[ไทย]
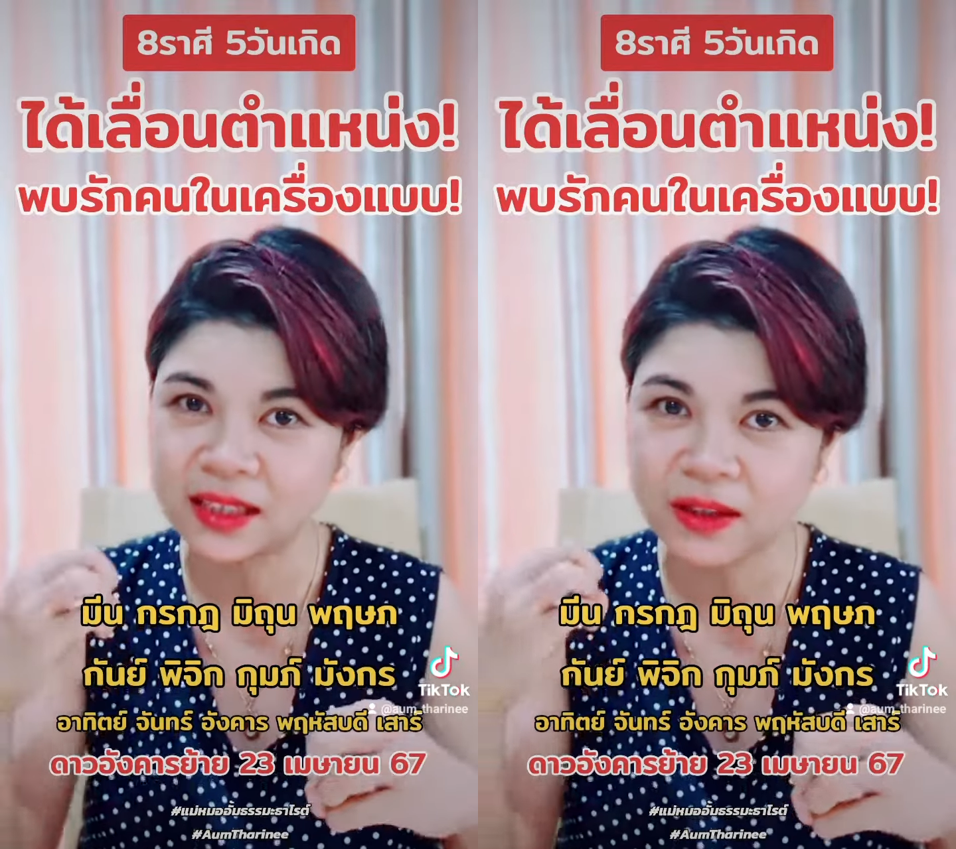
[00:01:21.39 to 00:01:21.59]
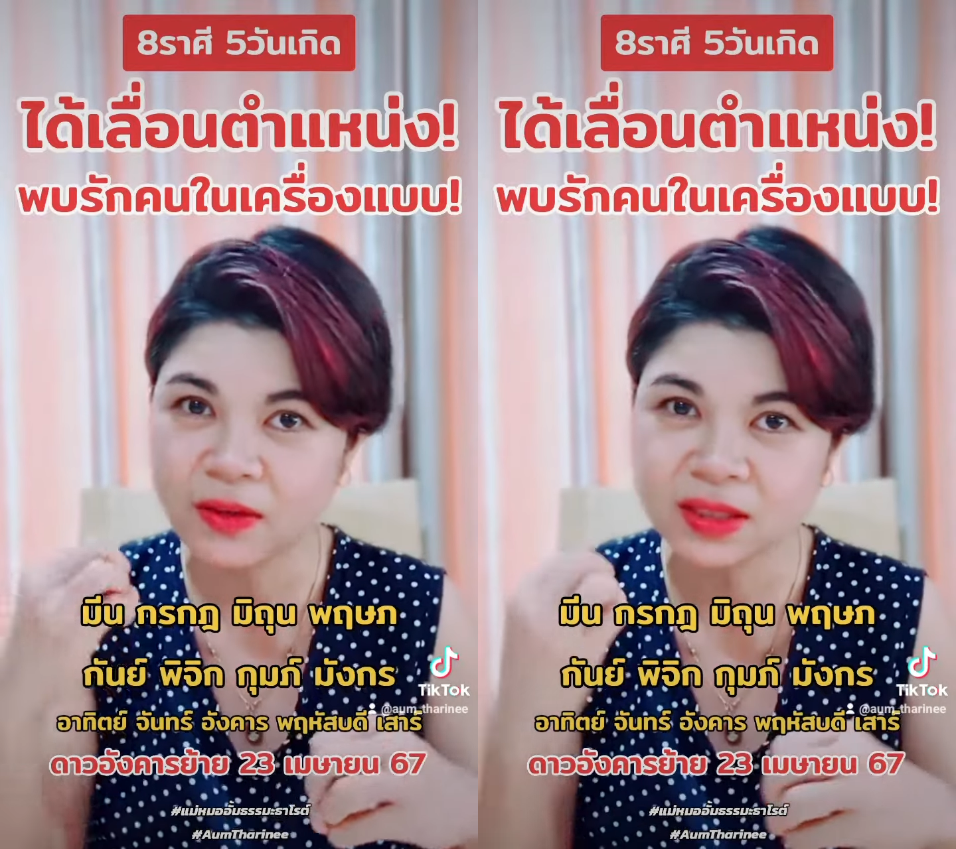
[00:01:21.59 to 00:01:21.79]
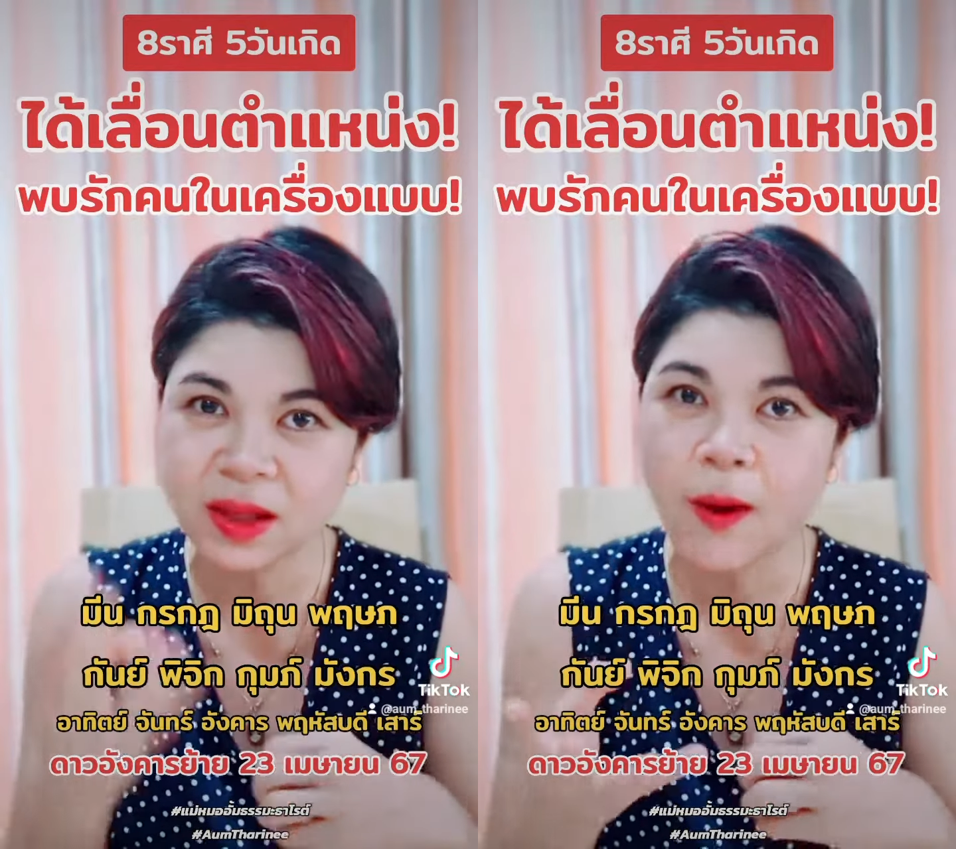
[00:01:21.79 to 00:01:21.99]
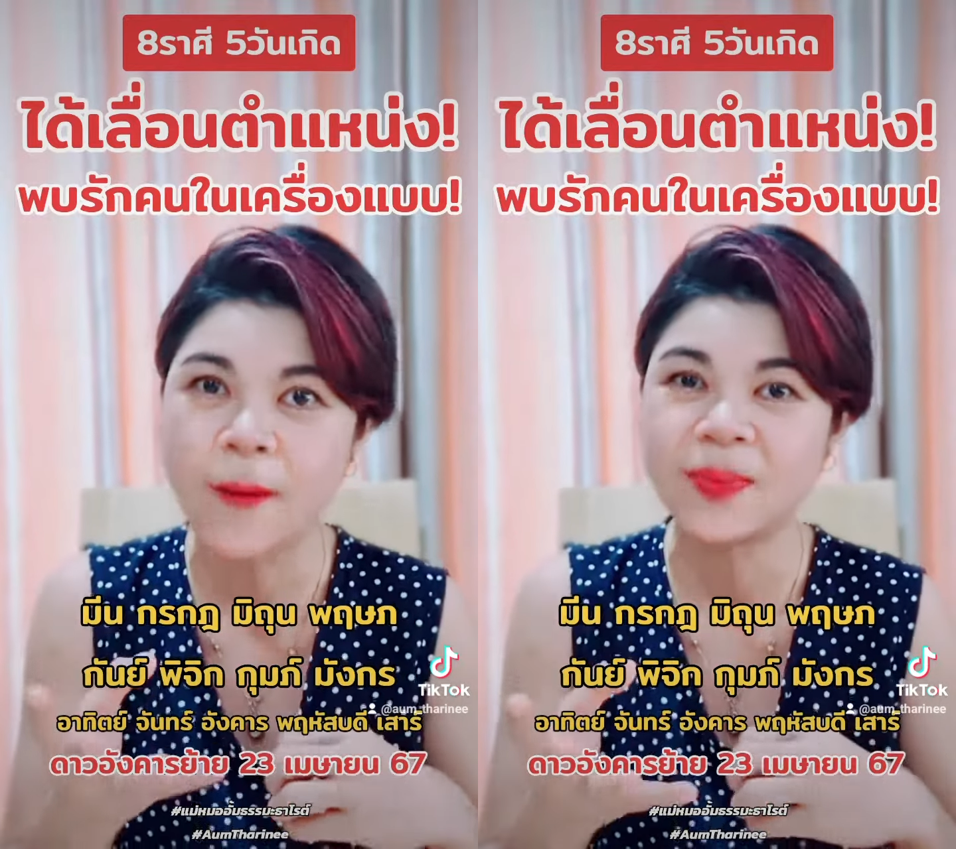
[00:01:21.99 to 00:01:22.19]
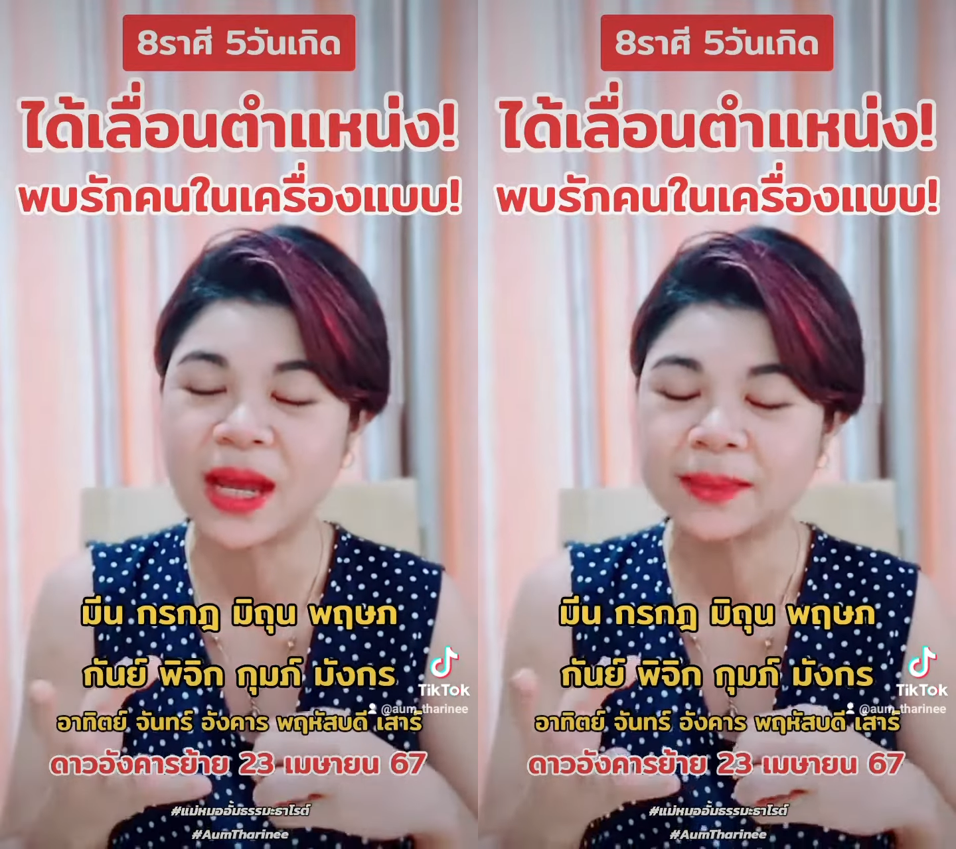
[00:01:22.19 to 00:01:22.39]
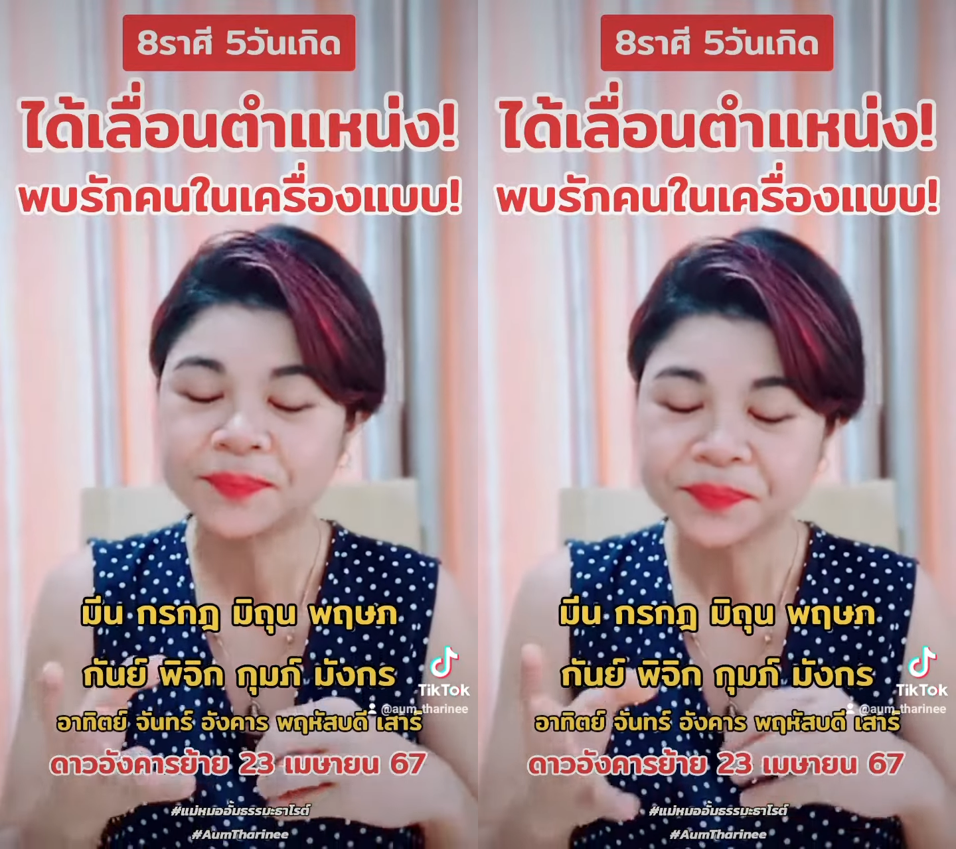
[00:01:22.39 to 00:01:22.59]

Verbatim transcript: ที่ต้องสอบนะ